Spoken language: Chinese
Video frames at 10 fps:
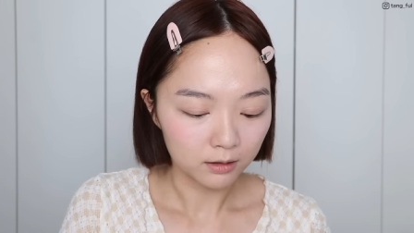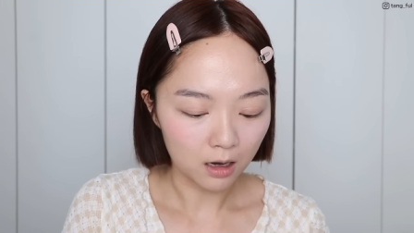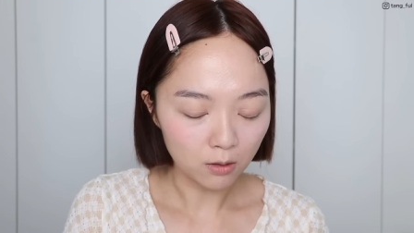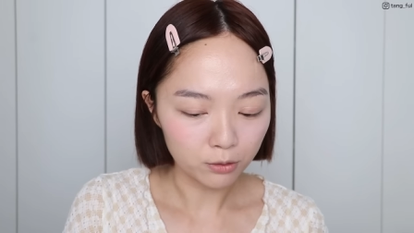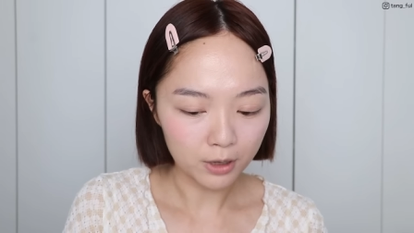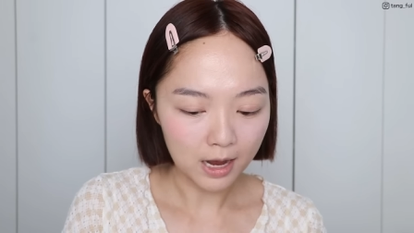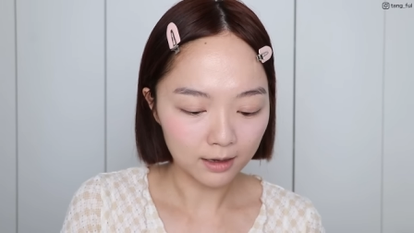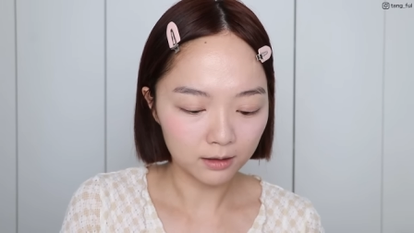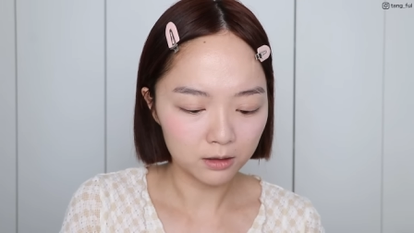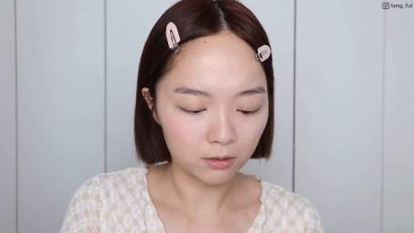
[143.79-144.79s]
然后我觉得它
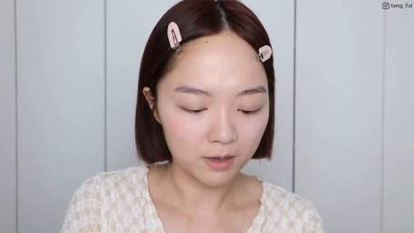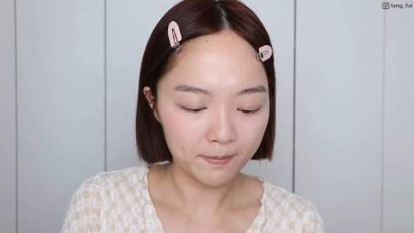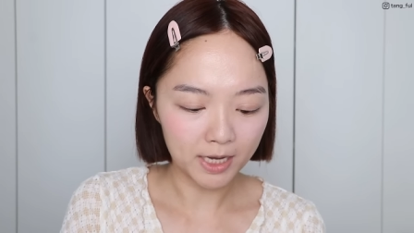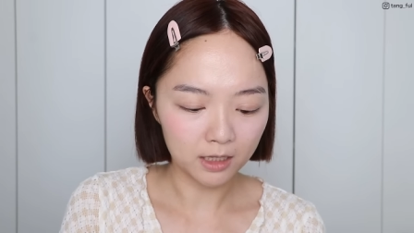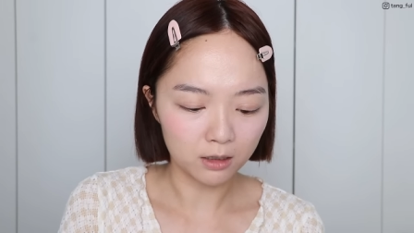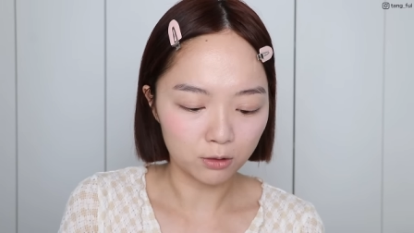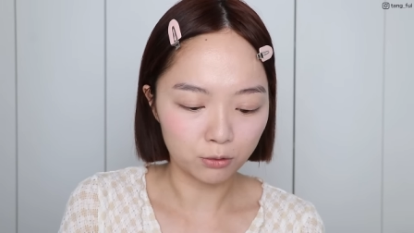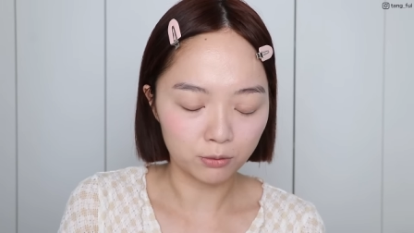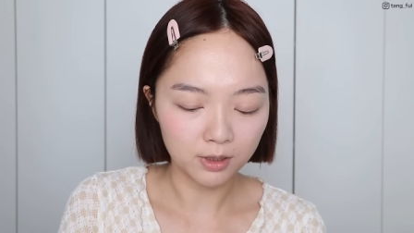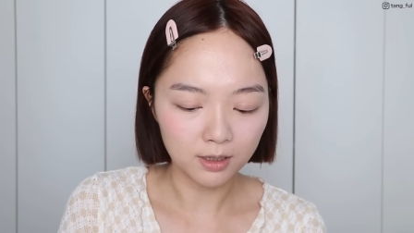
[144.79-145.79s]
跟那种一般的
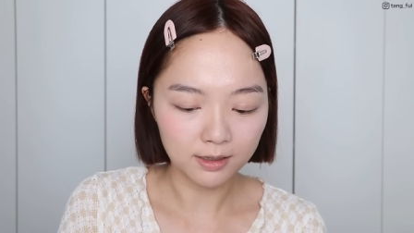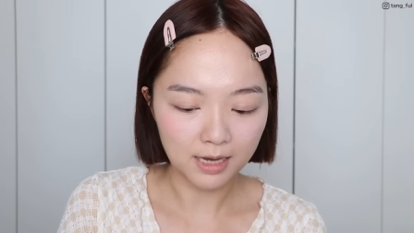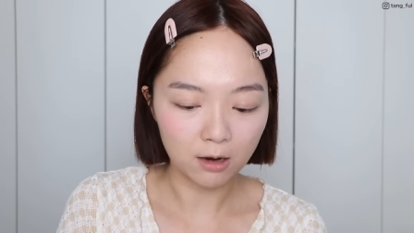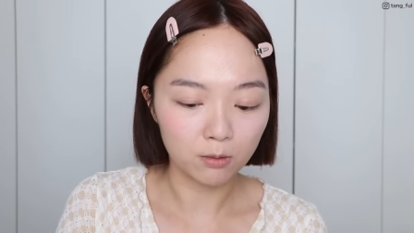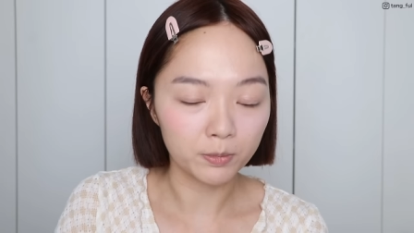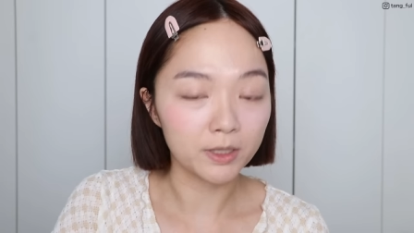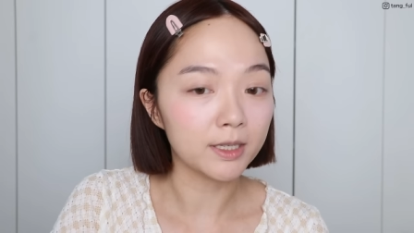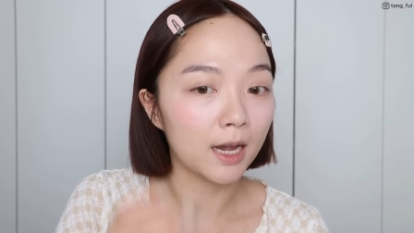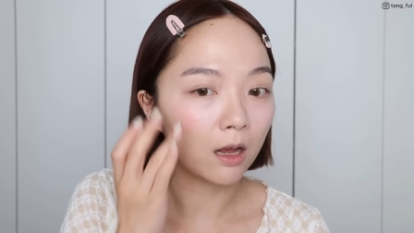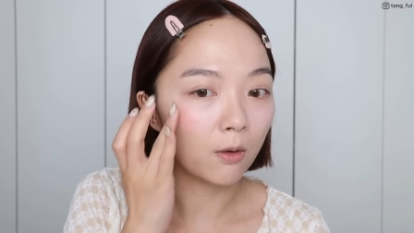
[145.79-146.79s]
橘色腮红比
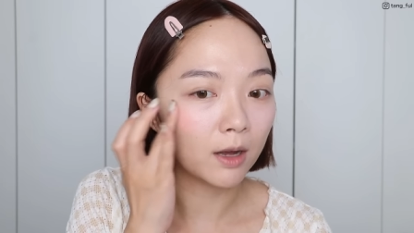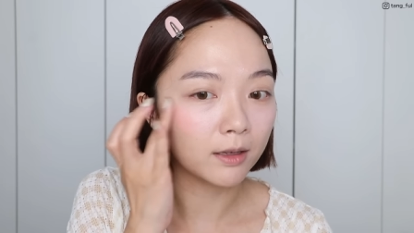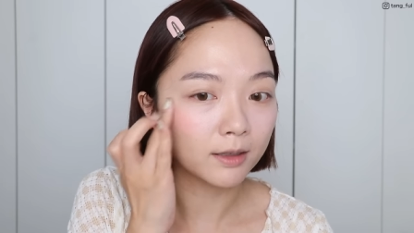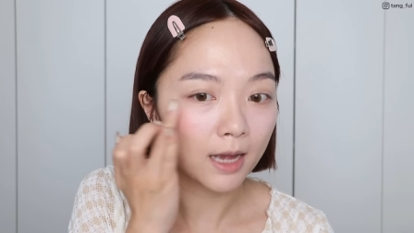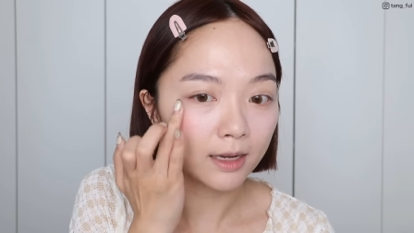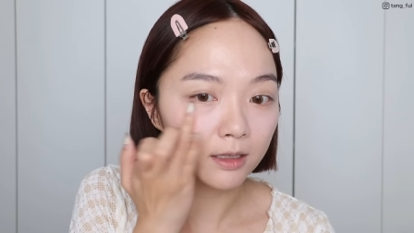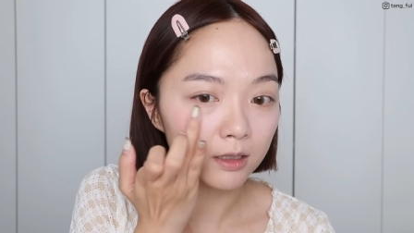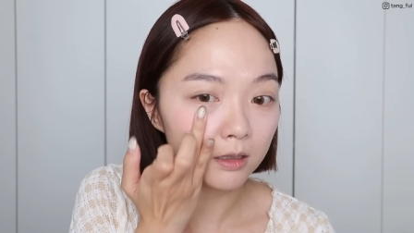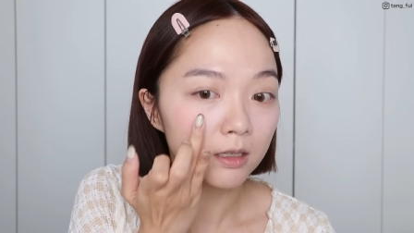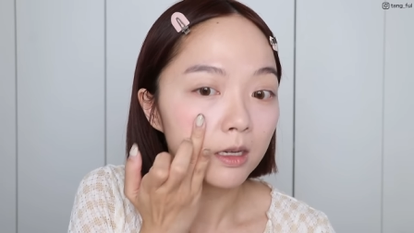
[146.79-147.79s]
起来的话呢，它也
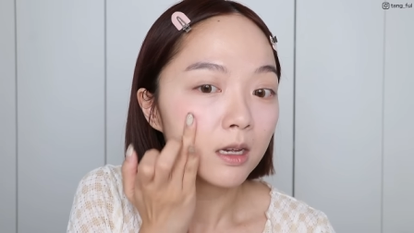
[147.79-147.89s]
是。